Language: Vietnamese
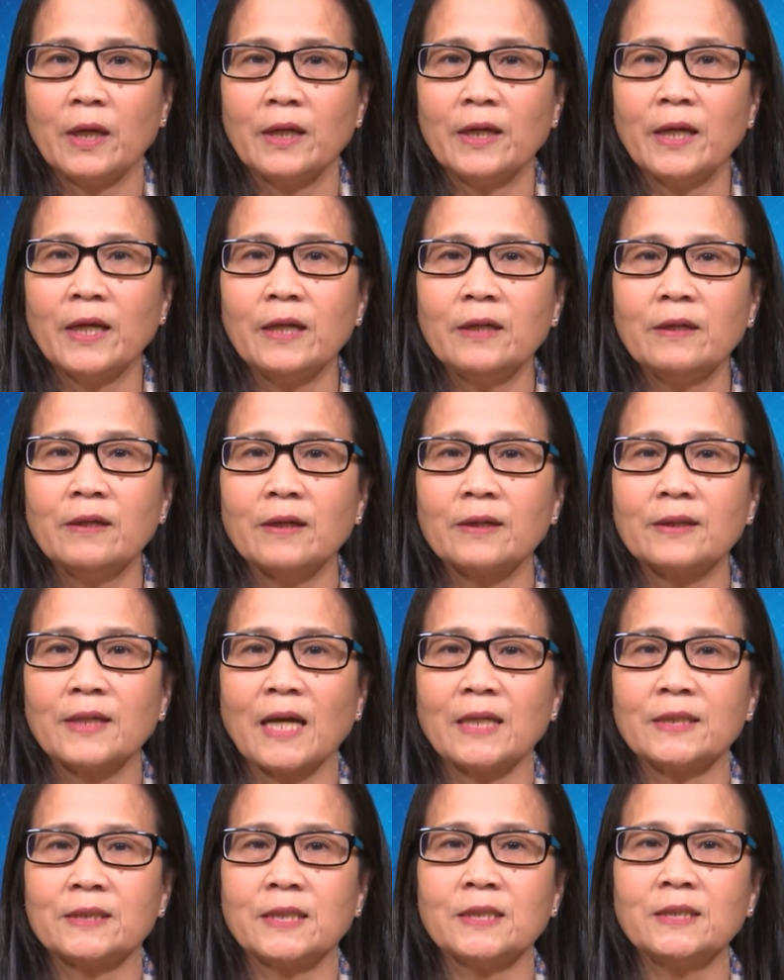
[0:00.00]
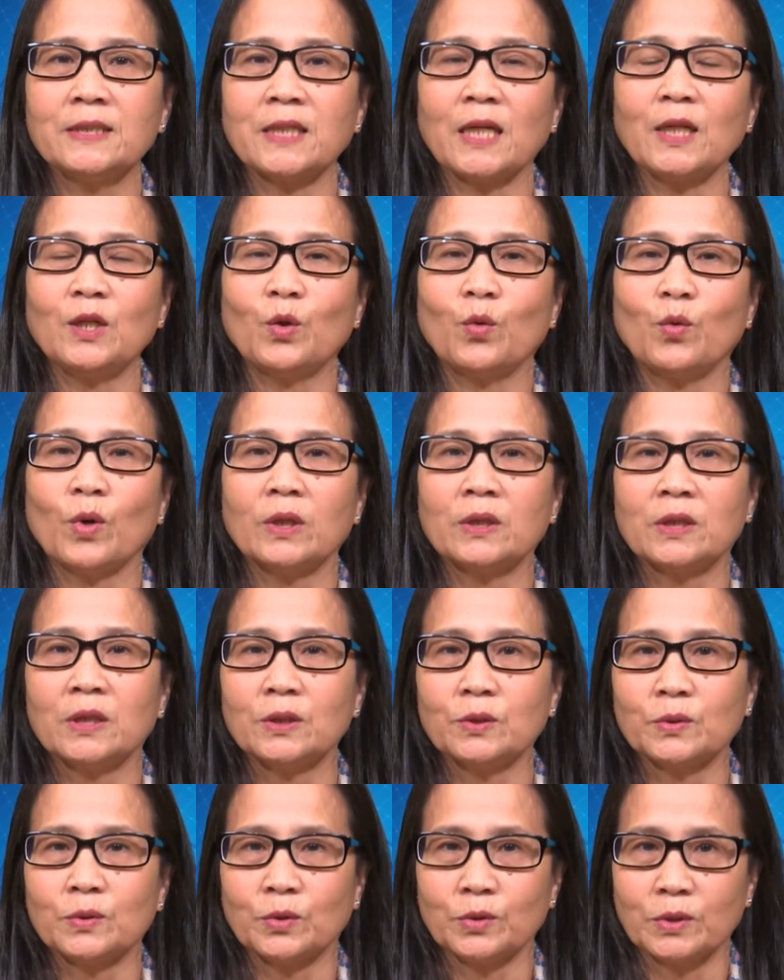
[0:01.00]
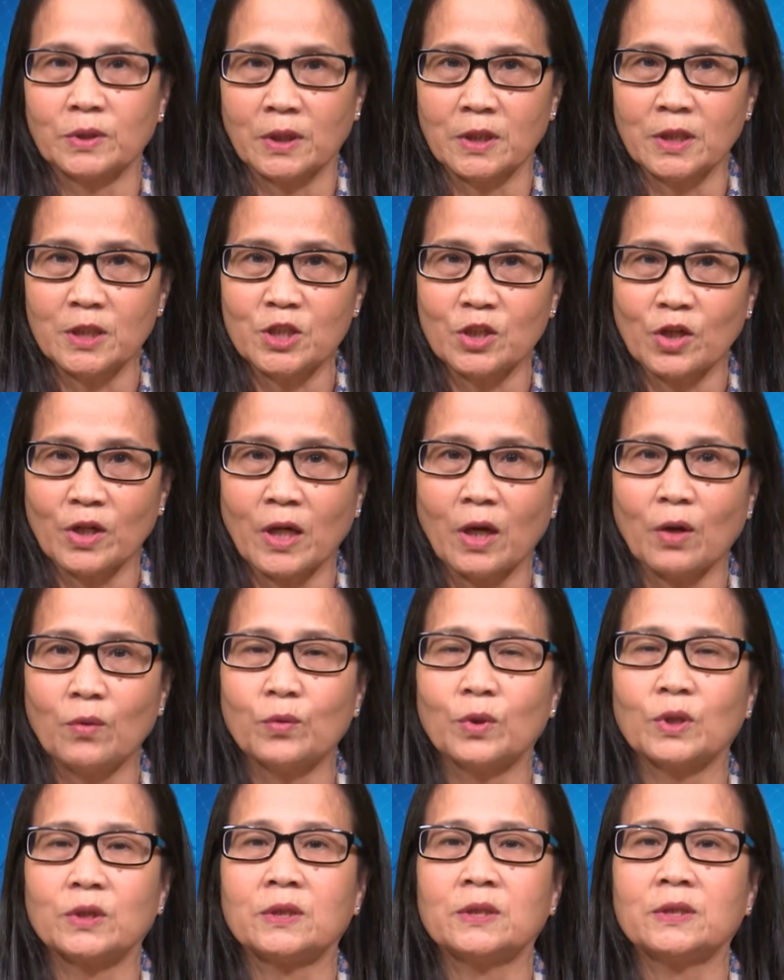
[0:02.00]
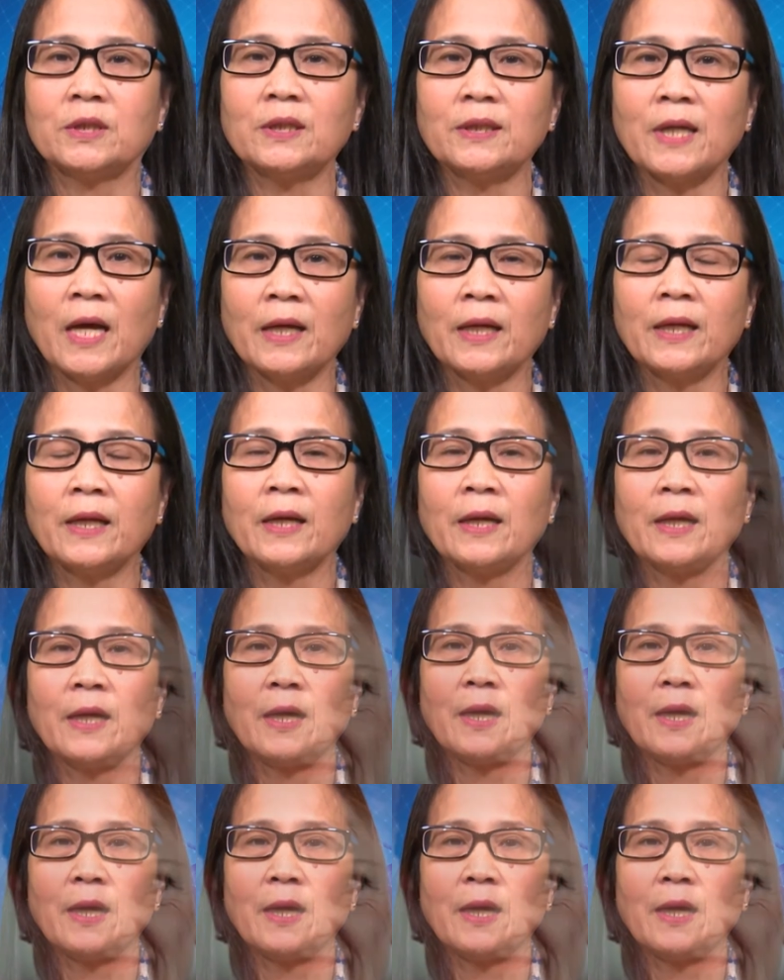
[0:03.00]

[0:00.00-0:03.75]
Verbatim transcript: đi ngược lại chính sách của cựu Thủ tướng John Howard trước đây